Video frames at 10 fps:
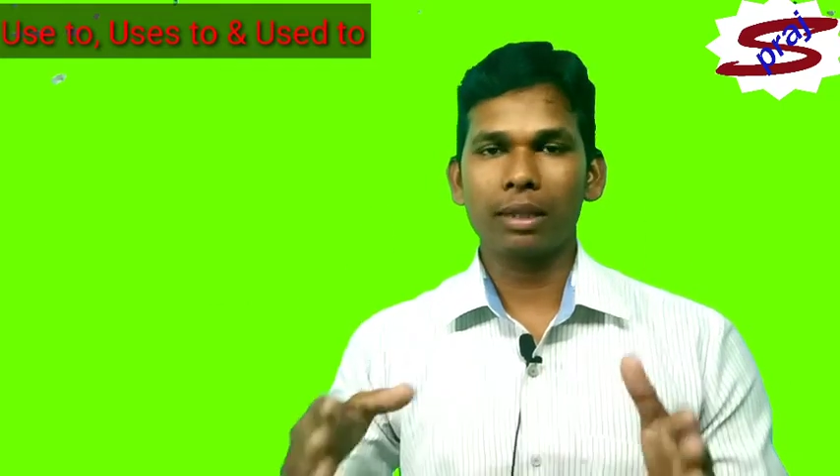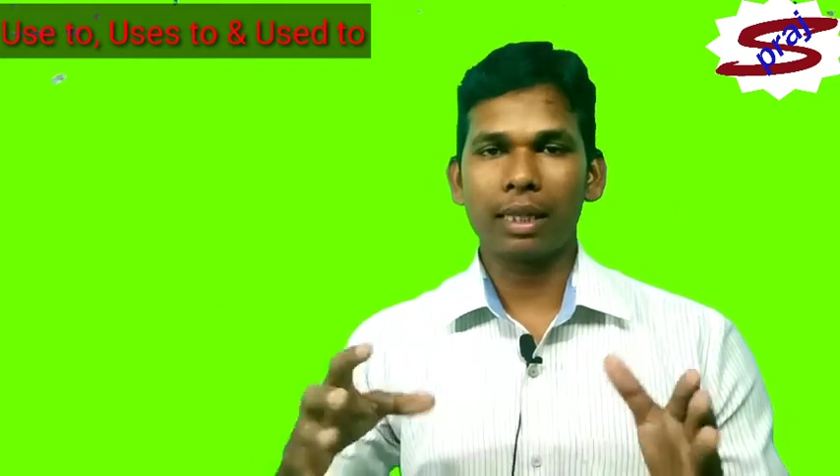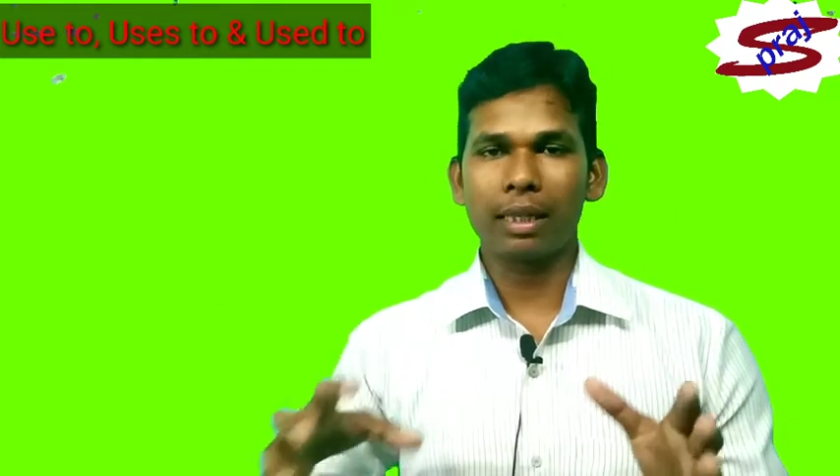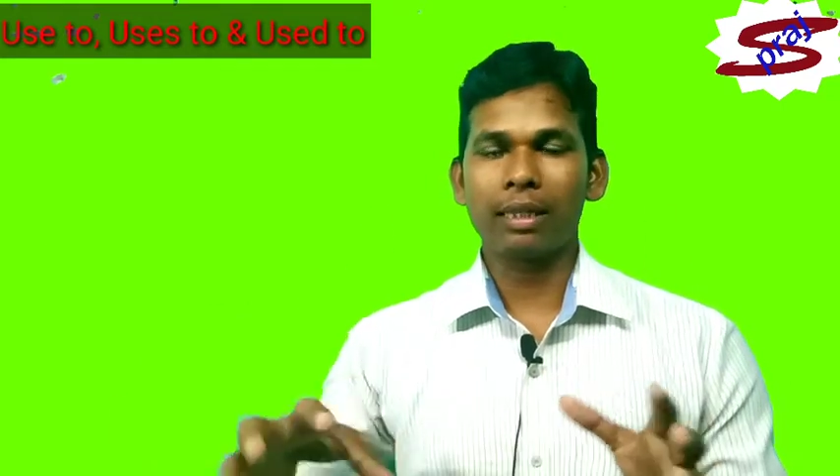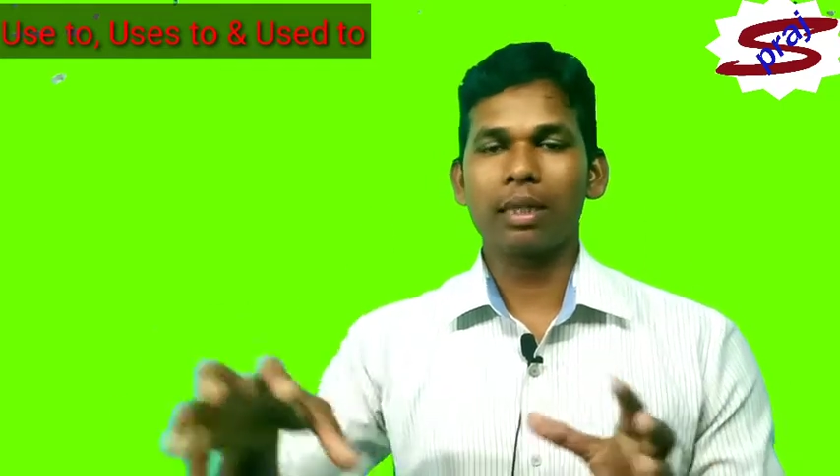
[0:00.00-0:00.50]

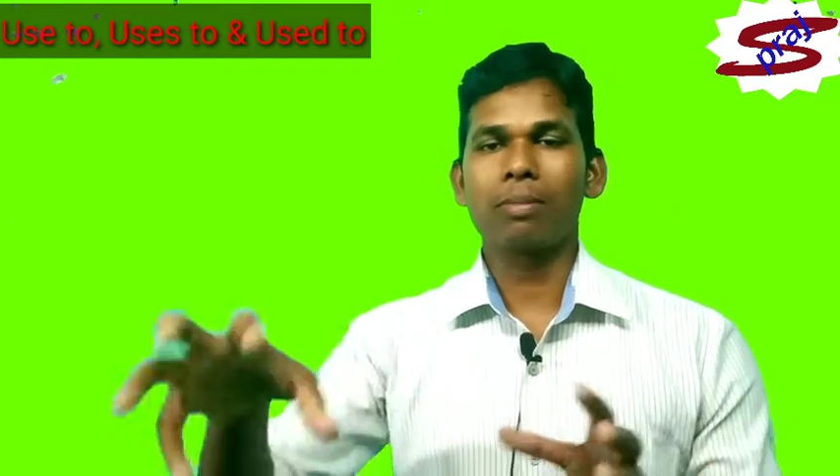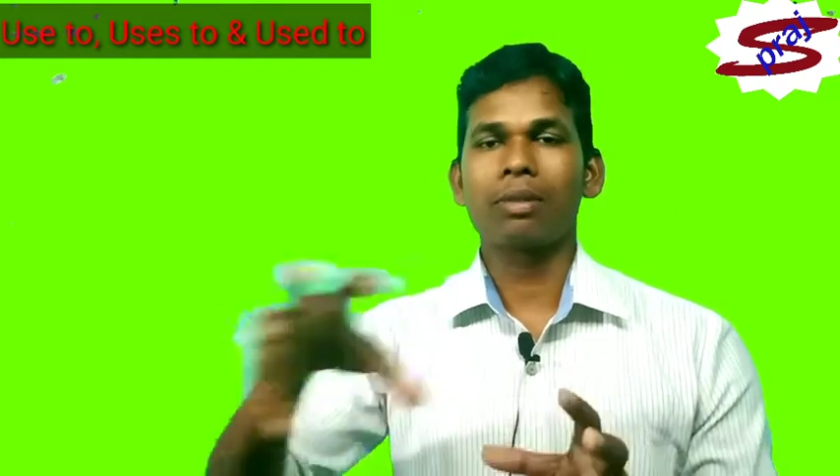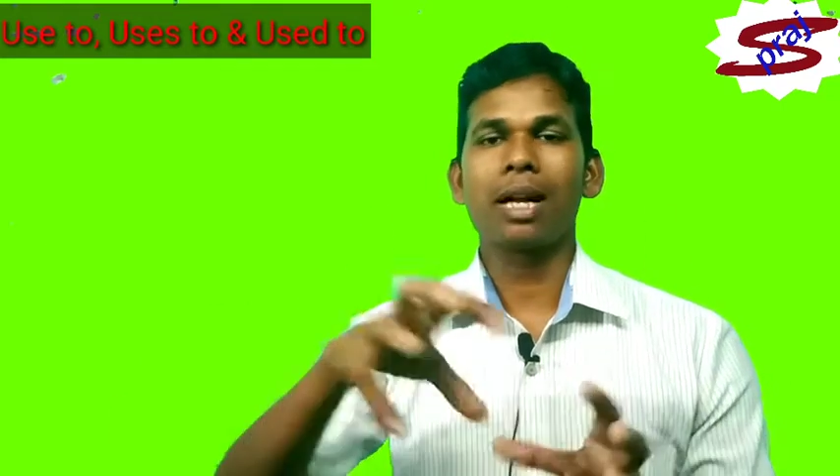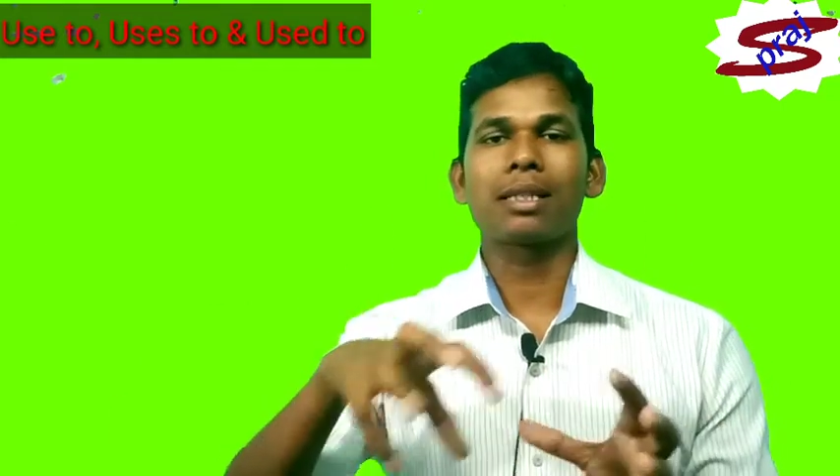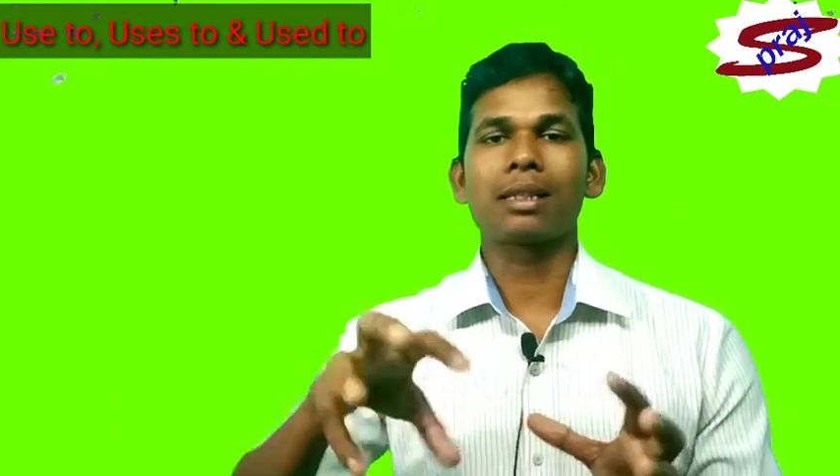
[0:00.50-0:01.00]
सेंटेंस आप
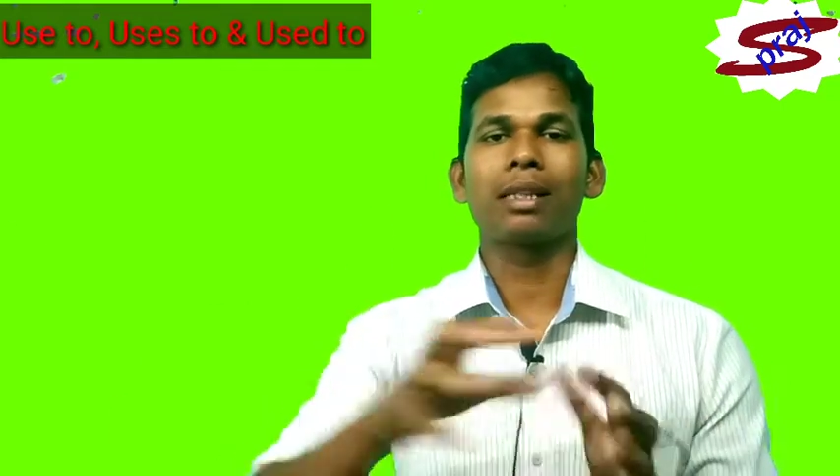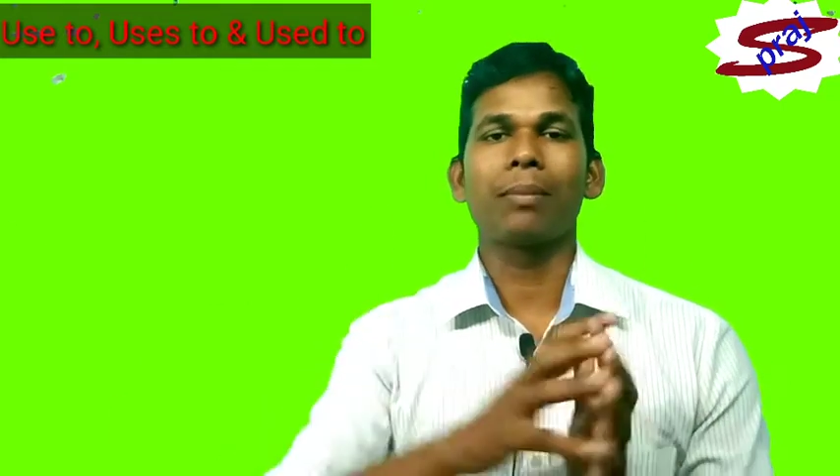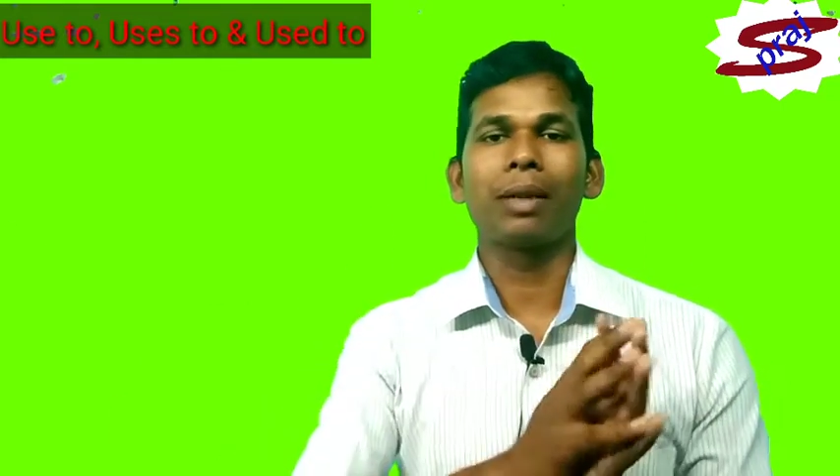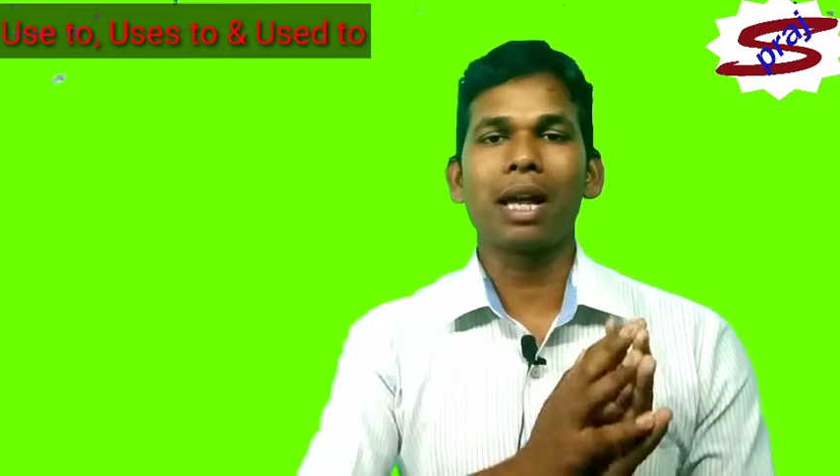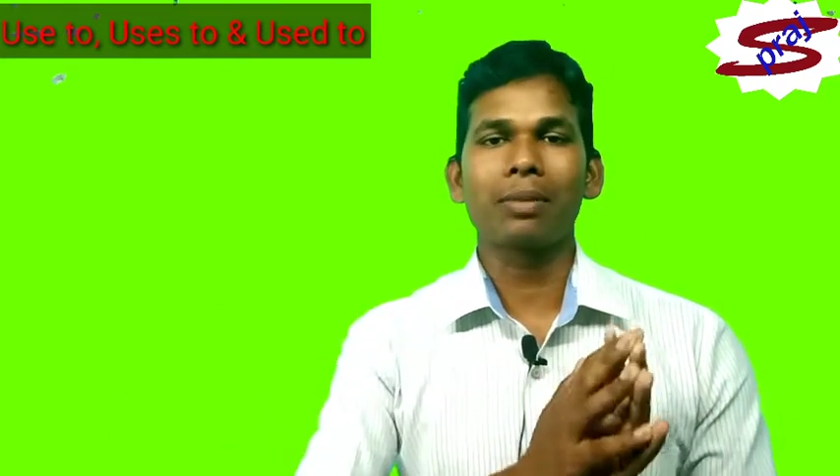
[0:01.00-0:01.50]
उठा सकते
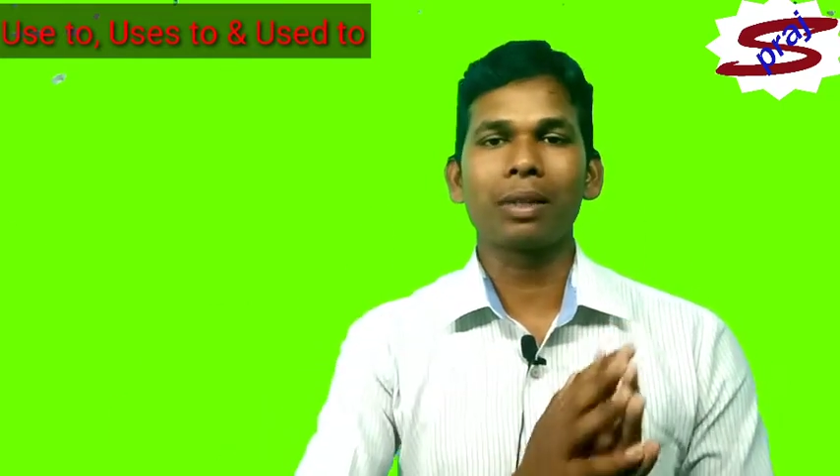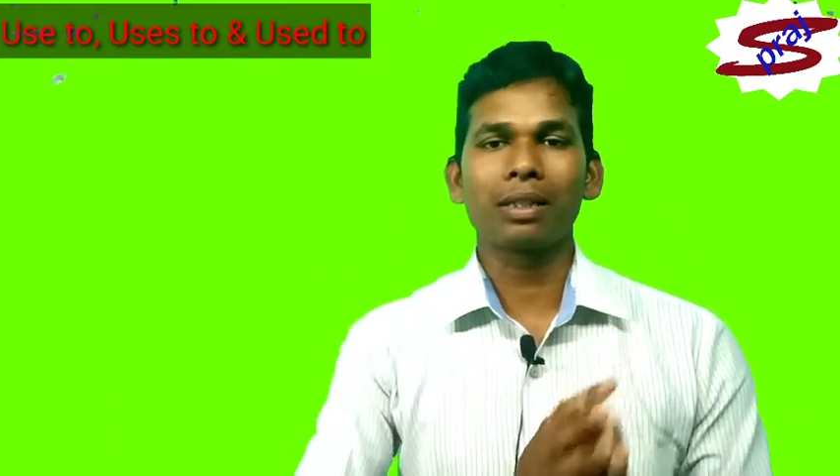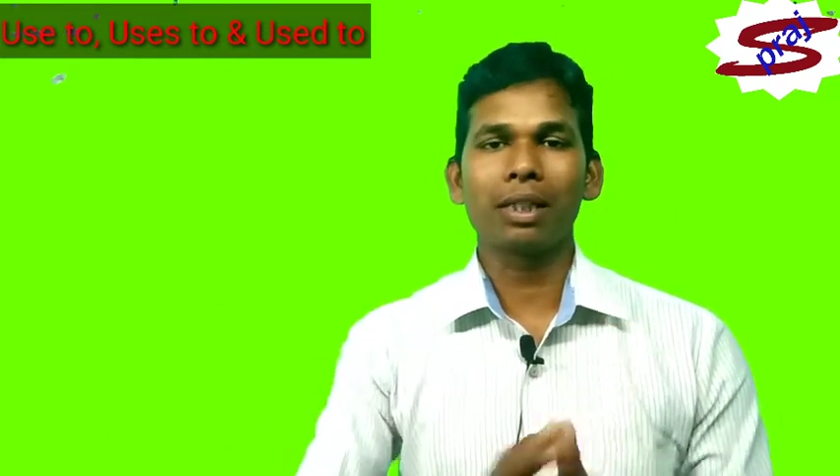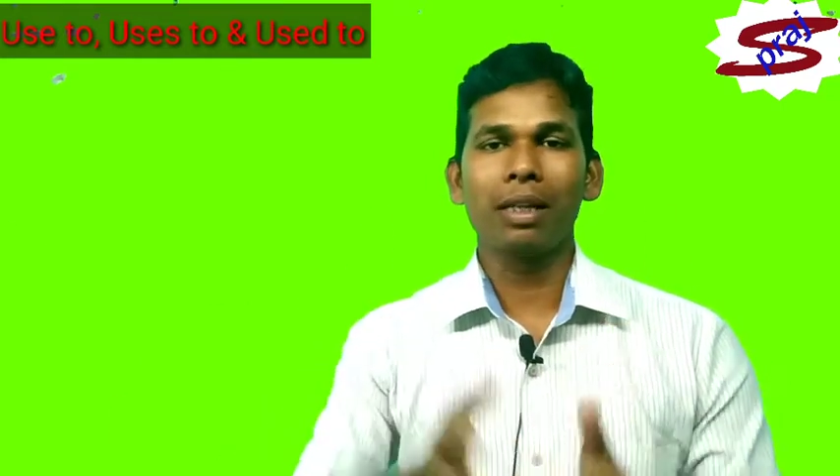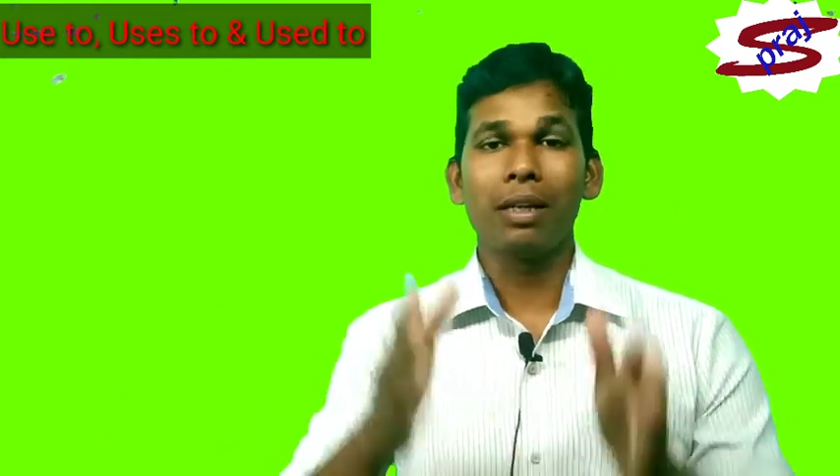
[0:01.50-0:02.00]
हैं अपने
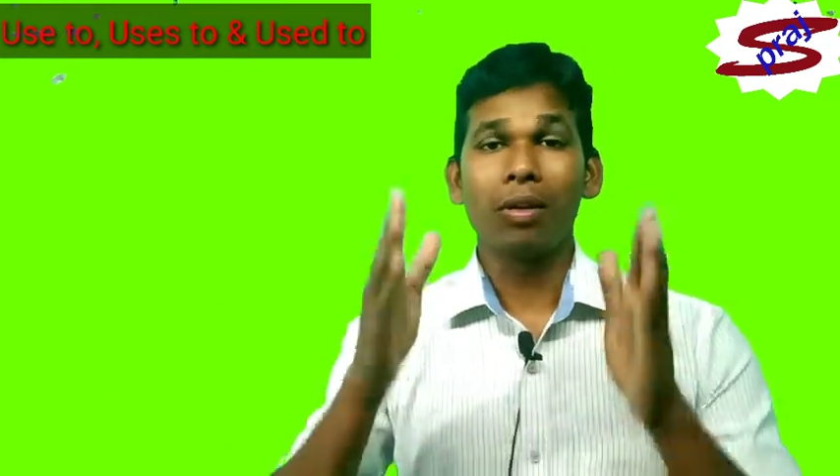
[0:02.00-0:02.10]
आसपास से